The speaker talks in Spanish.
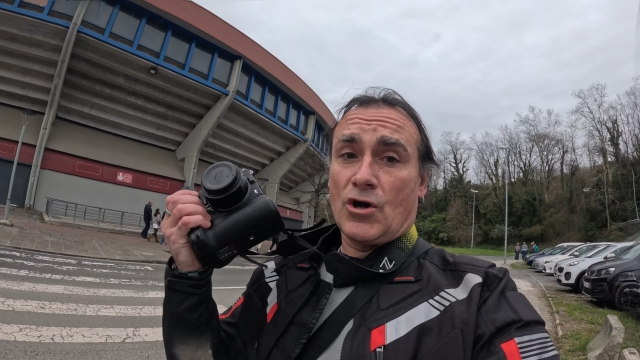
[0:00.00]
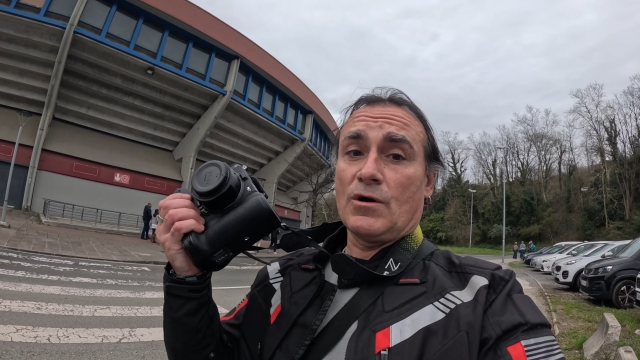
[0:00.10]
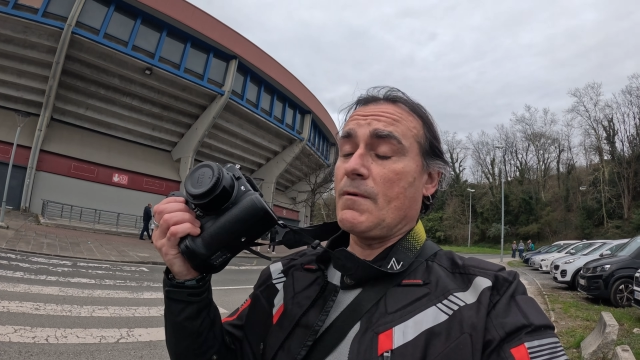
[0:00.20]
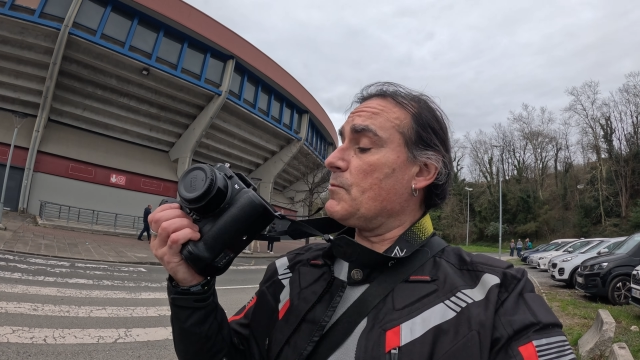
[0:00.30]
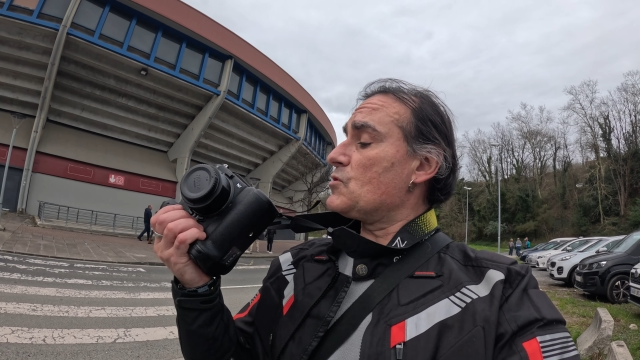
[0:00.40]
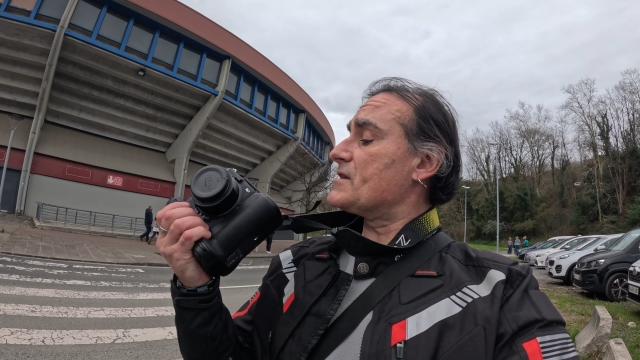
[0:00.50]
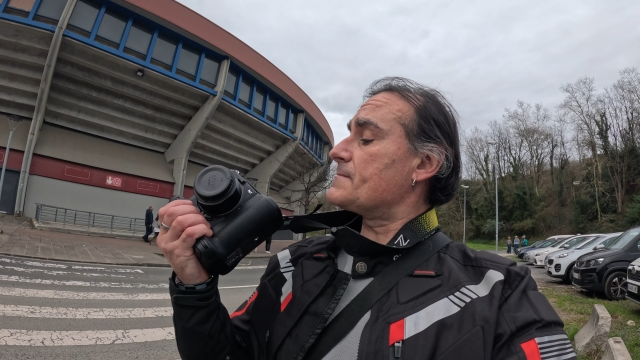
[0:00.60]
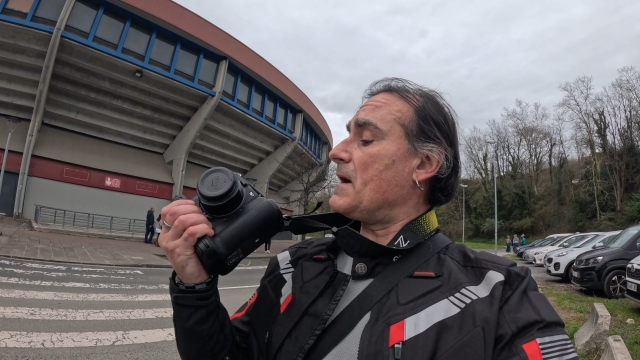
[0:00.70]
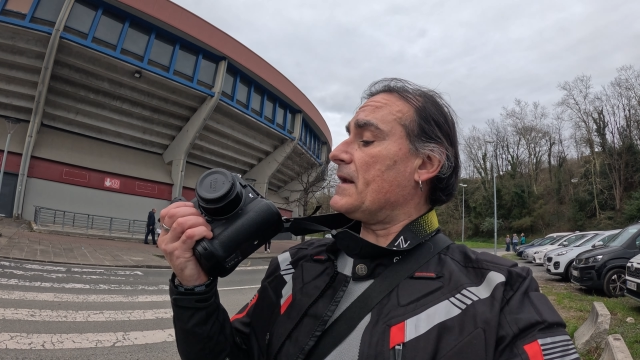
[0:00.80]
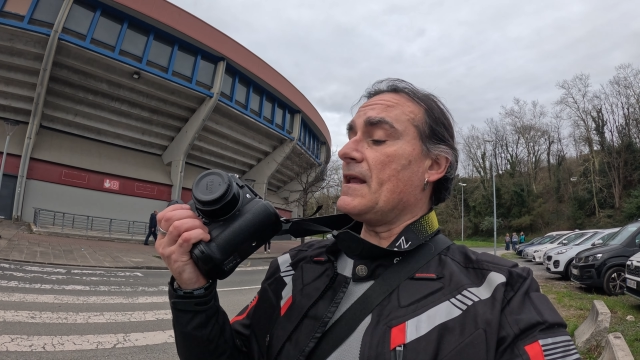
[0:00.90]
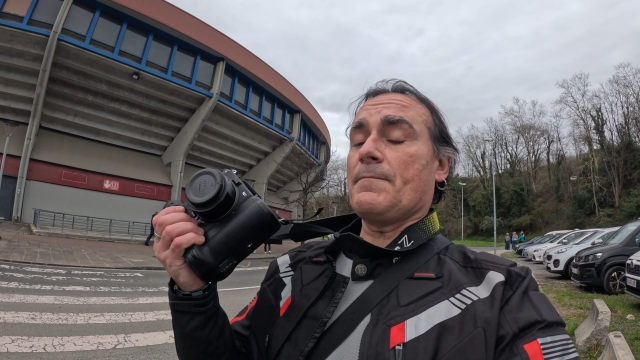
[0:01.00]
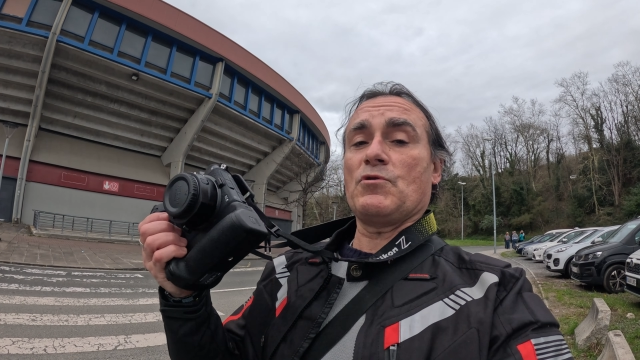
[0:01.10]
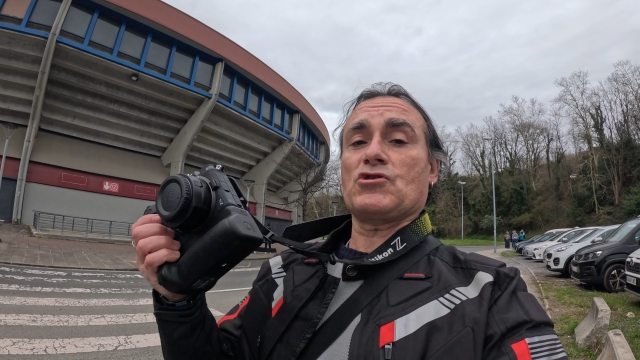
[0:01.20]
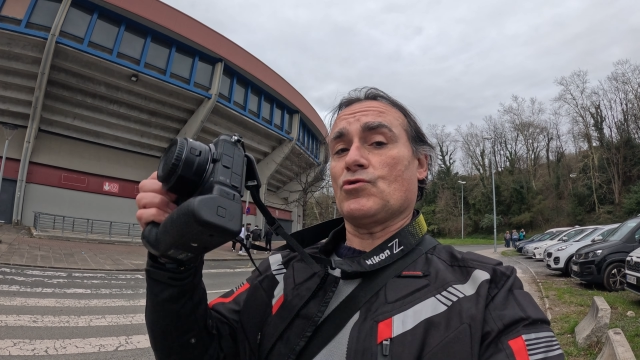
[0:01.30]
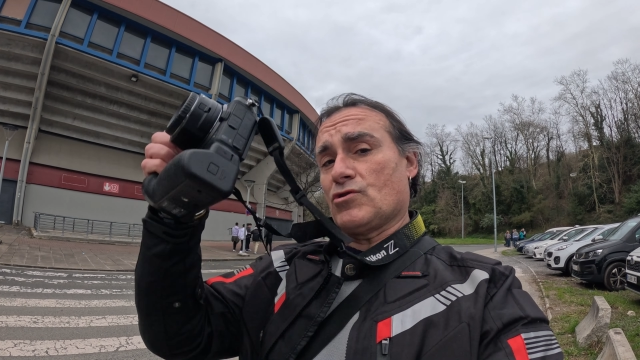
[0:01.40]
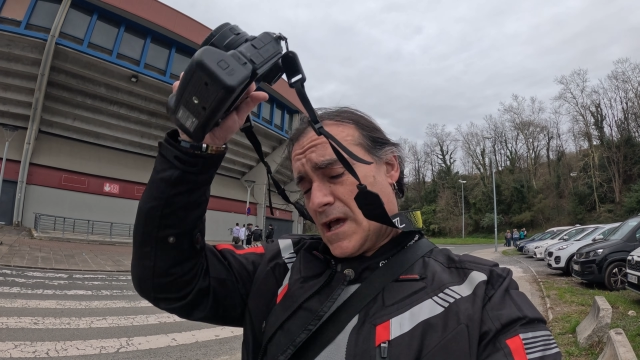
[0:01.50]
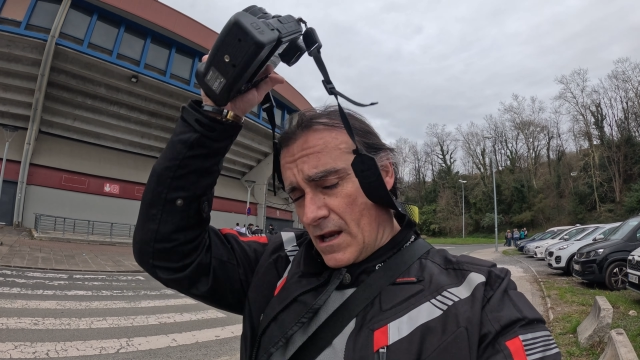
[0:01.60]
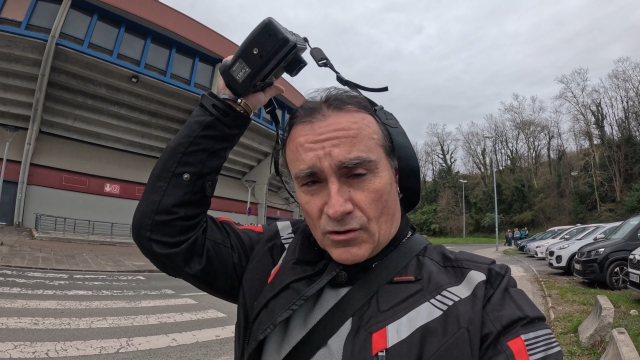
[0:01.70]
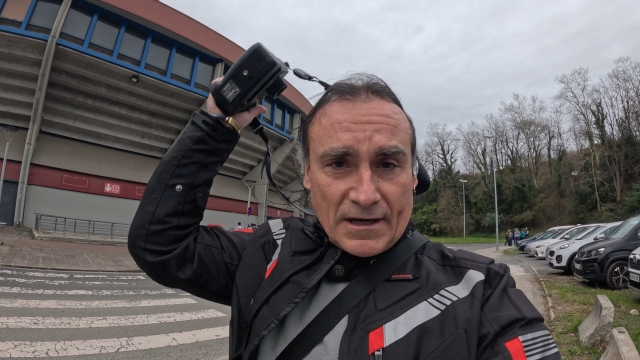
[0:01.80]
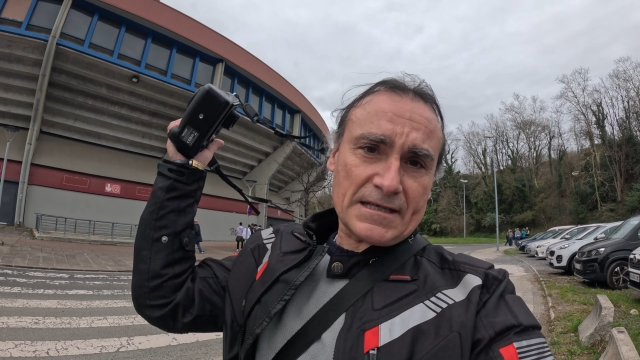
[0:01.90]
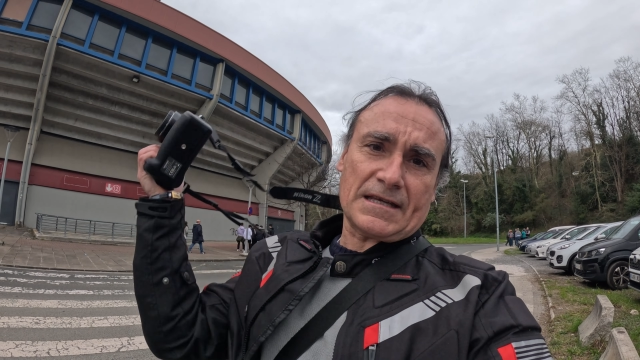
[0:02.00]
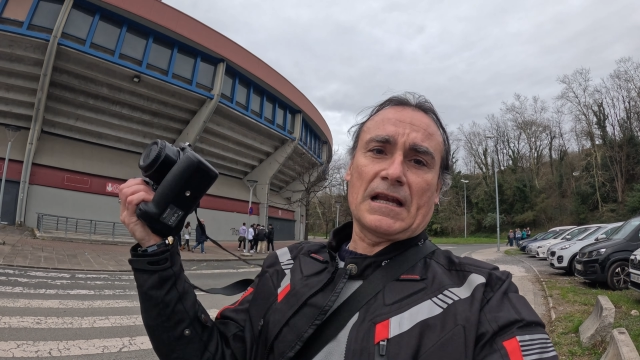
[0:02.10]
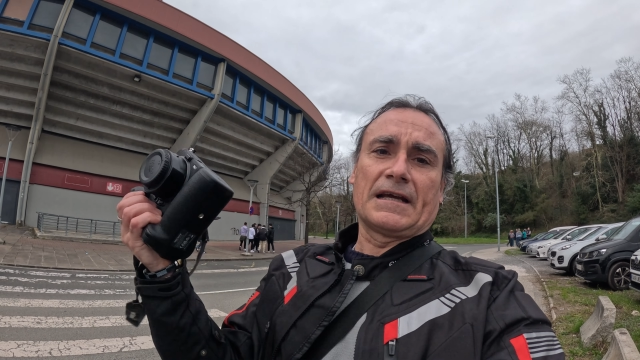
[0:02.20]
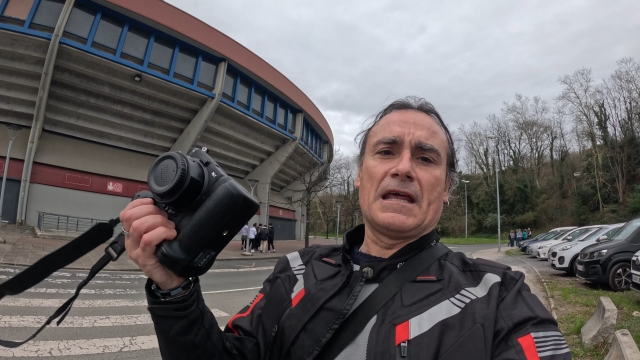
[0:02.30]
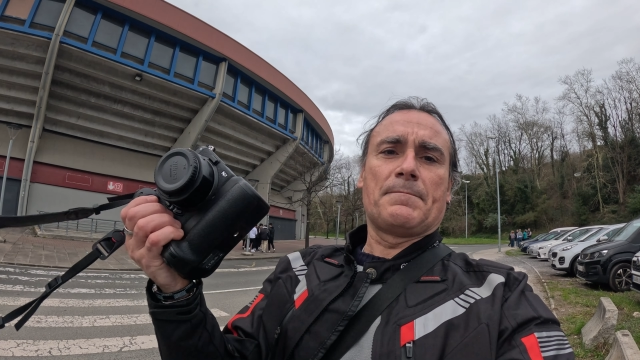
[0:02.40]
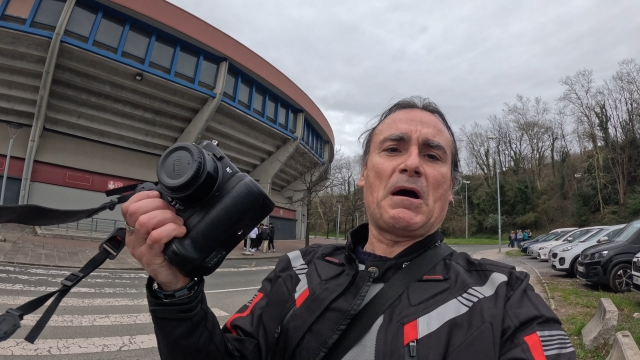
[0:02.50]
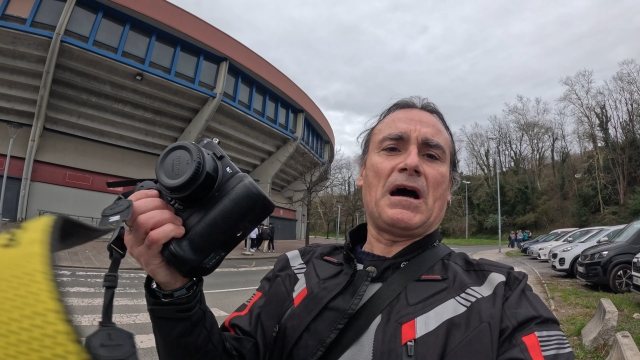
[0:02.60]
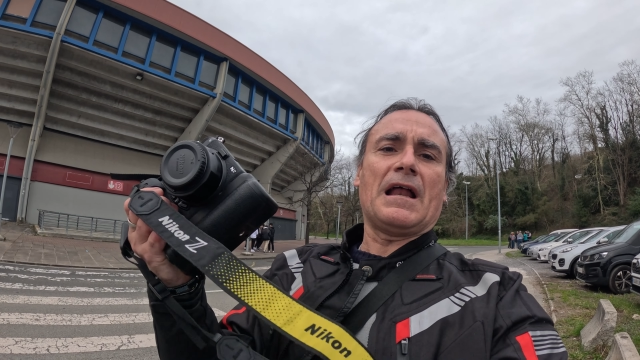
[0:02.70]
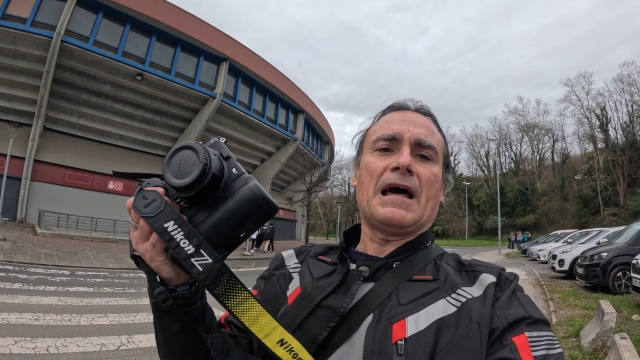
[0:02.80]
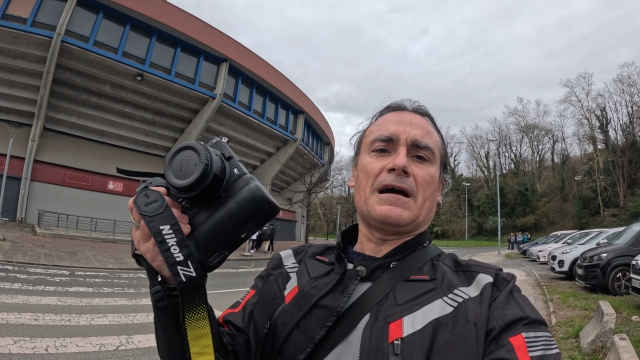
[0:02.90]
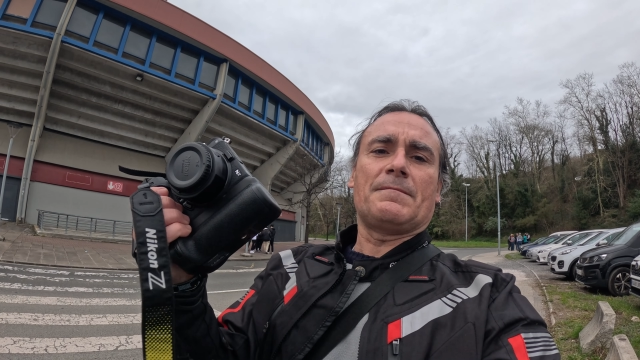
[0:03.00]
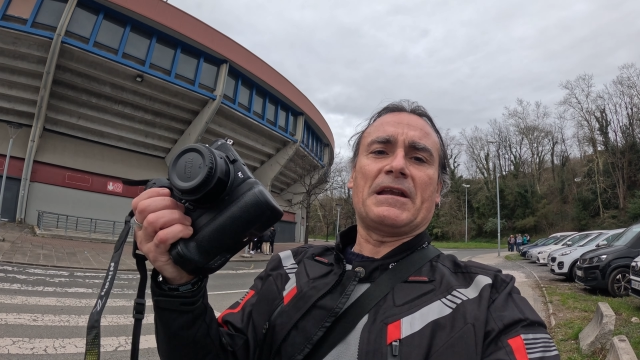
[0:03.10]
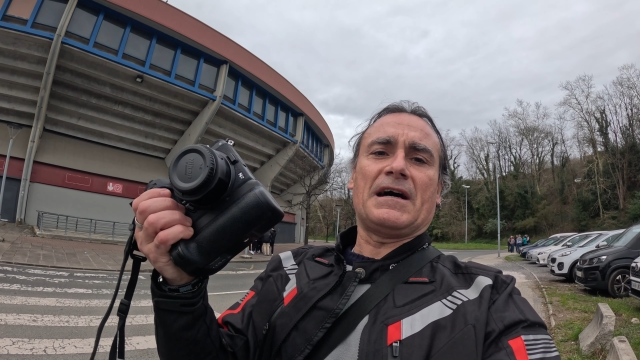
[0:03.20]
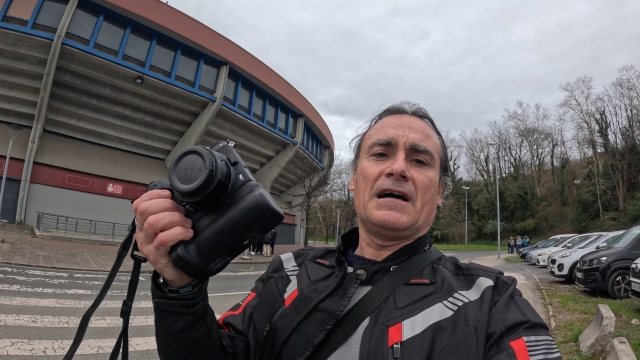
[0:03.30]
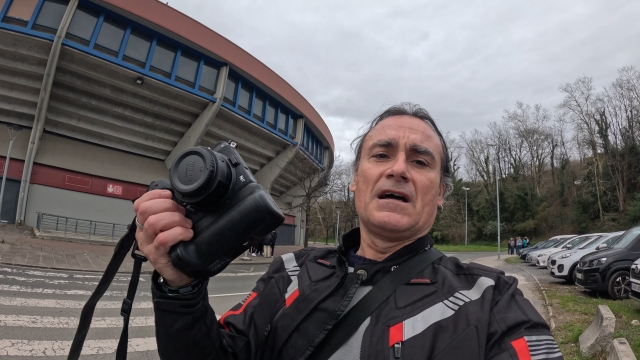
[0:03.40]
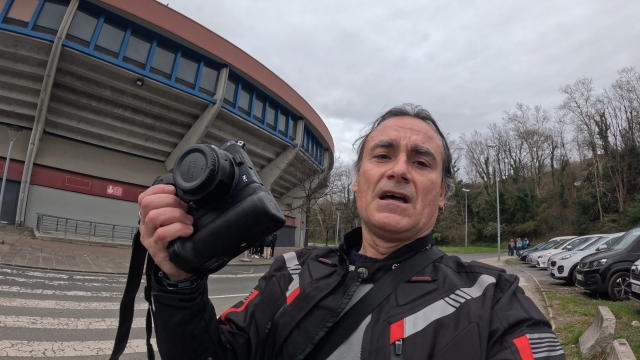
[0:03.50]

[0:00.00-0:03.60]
Como podéis ver, le he puesto ya lo que es el grip a la cámara,